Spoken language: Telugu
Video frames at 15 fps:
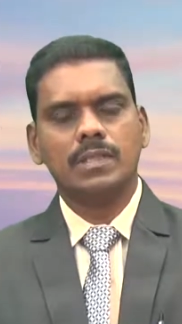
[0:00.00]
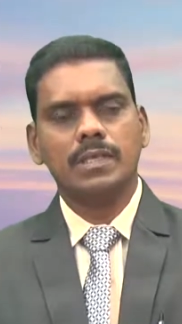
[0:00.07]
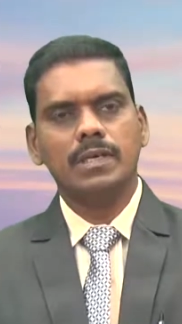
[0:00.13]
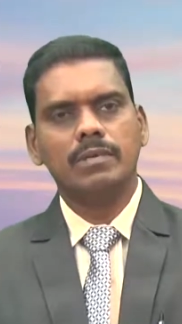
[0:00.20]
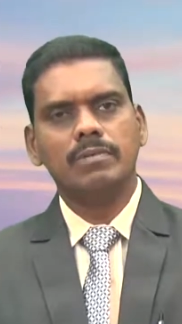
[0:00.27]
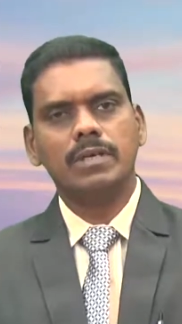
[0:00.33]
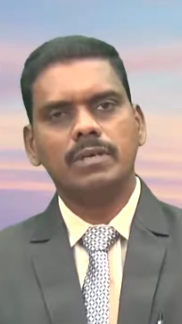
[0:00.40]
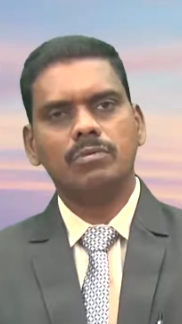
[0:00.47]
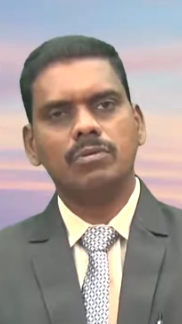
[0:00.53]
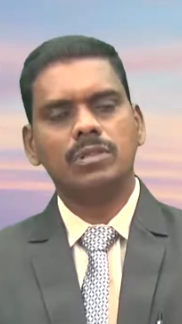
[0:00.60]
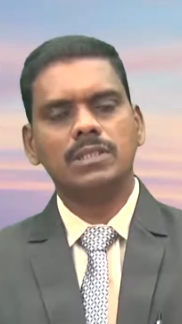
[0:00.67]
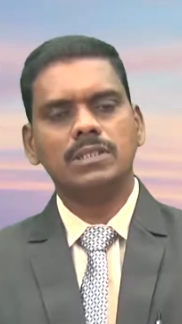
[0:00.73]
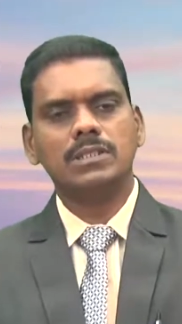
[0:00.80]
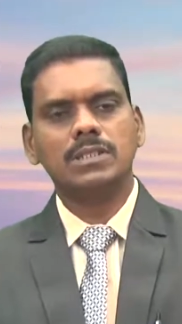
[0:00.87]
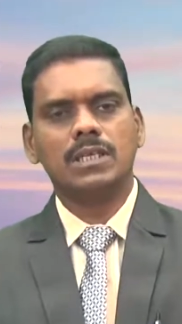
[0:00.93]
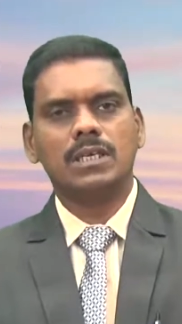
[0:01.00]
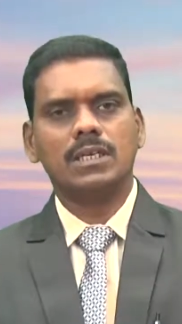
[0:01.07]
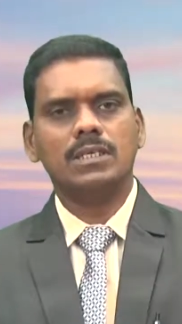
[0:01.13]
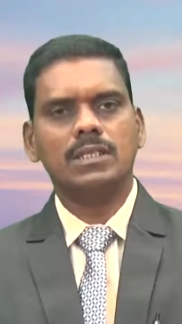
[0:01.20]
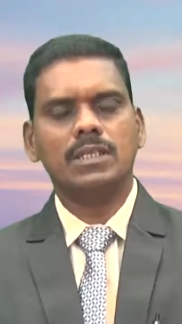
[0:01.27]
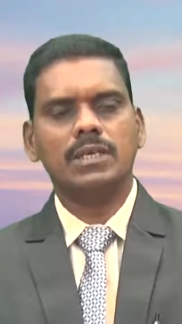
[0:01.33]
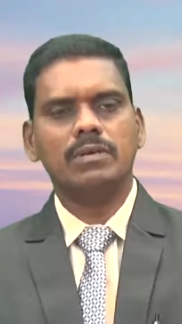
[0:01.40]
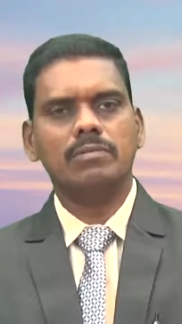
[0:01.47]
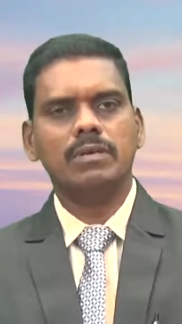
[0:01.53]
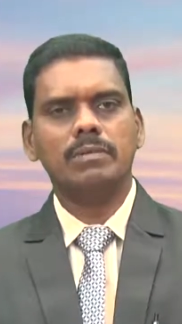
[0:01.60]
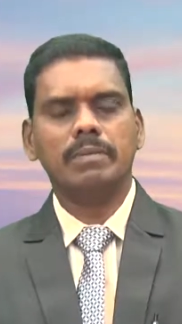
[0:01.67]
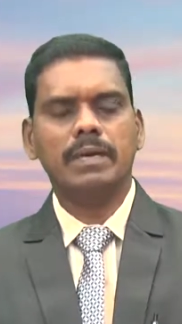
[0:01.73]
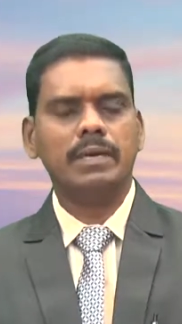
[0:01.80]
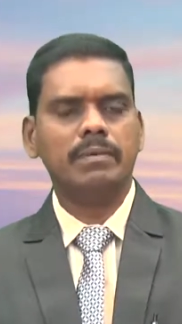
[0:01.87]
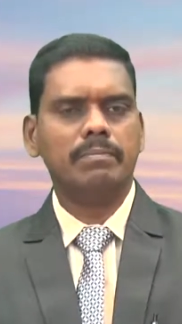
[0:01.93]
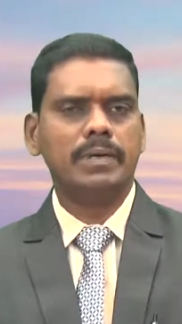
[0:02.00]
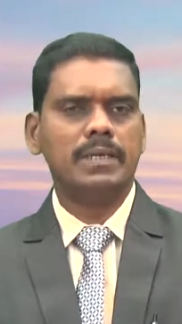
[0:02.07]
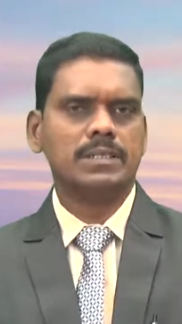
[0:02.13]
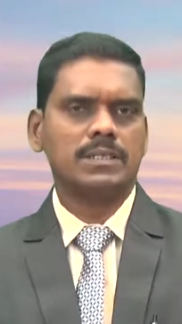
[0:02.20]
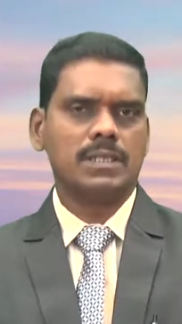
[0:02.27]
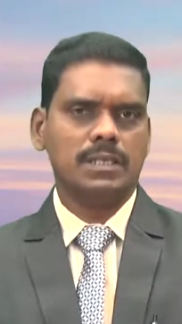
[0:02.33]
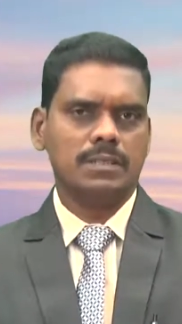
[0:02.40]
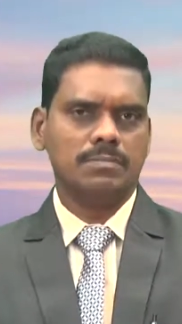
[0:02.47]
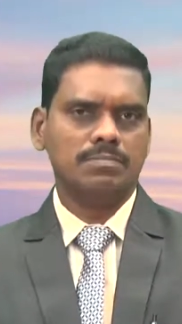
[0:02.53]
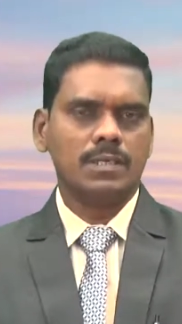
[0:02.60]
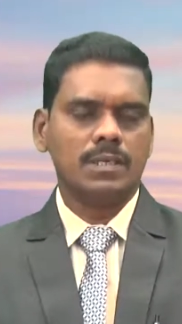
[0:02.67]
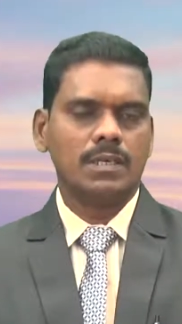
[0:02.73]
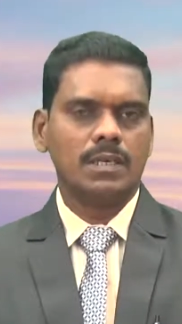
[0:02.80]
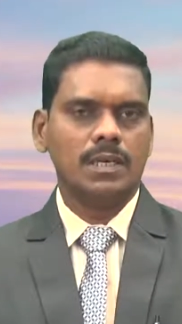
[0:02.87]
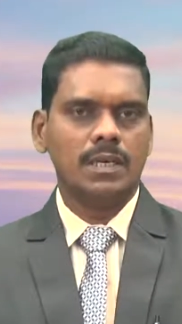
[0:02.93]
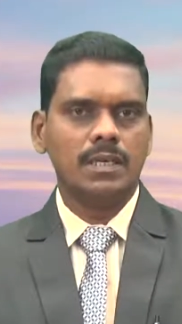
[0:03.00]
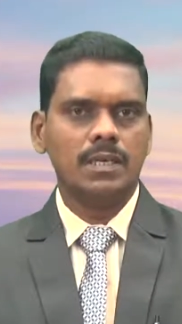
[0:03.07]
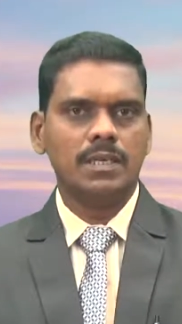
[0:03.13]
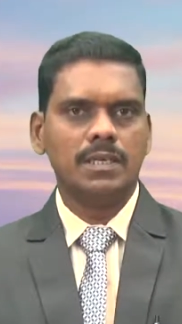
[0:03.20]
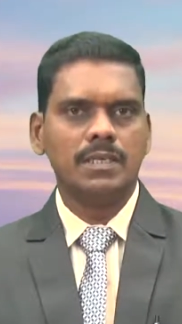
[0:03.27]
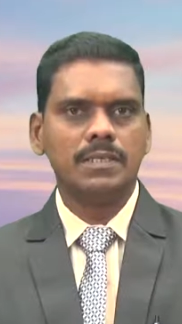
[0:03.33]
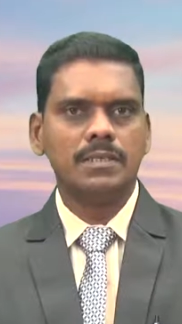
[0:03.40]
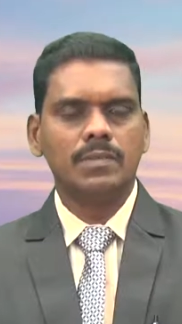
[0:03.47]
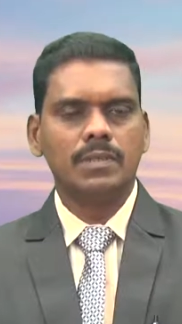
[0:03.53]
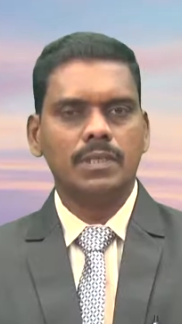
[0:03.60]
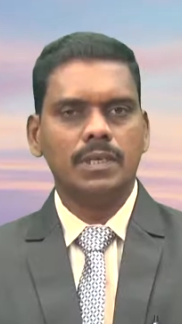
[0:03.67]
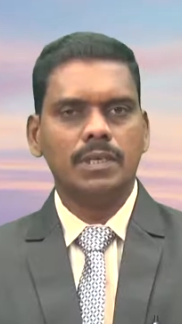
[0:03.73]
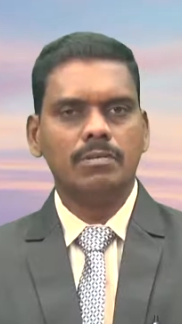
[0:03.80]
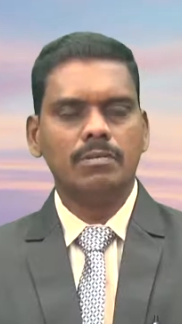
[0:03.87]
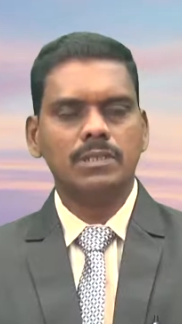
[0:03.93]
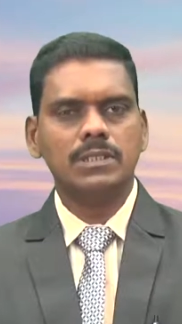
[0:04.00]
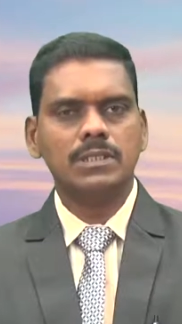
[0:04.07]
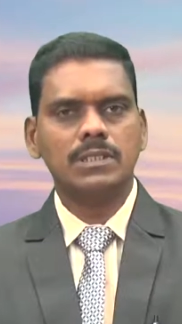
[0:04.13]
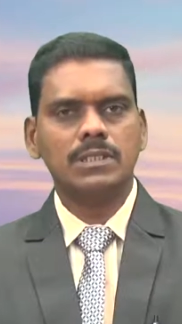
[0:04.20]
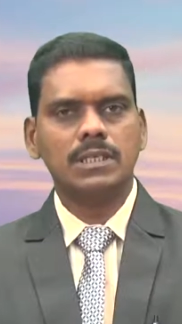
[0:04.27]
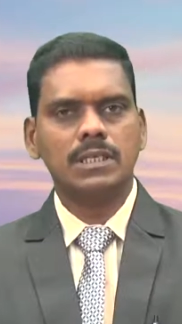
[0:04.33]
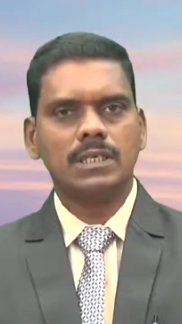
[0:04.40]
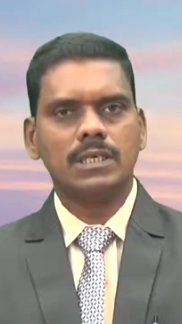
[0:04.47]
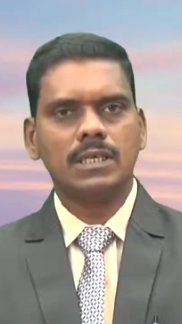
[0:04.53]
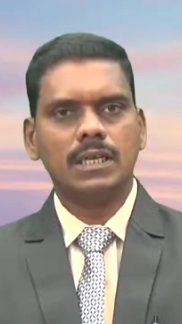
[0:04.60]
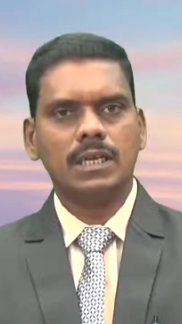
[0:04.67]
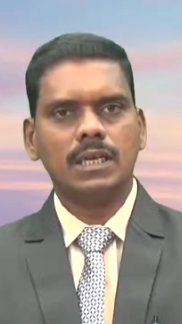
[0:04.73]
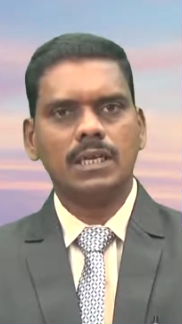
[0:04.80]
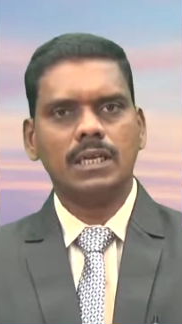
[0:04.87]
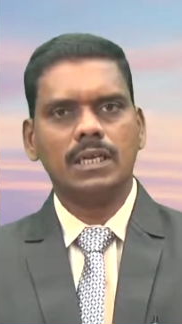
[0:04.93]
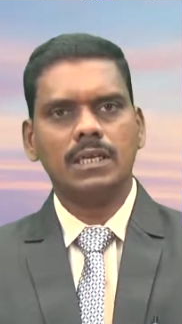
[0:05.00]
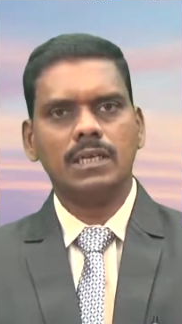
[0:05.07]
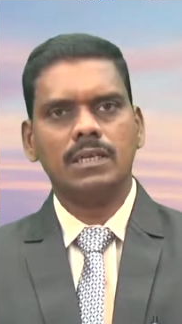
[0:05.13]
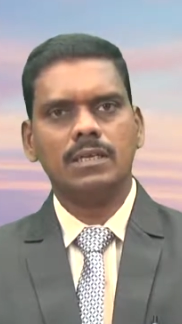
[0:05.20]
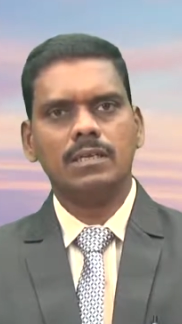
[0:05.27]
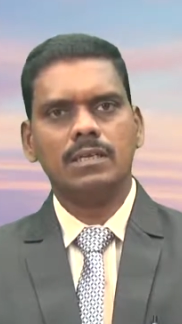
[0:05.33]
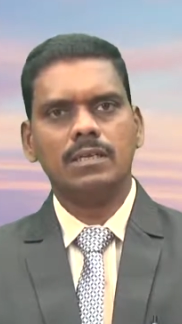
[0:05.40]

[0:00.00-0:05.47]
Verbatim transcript: దేవుణ్ణి గుర్తించాలి దేవుణ్ణి మహింపరచాలి కానీ దేవుడు చేస్తున్న కార్యాలని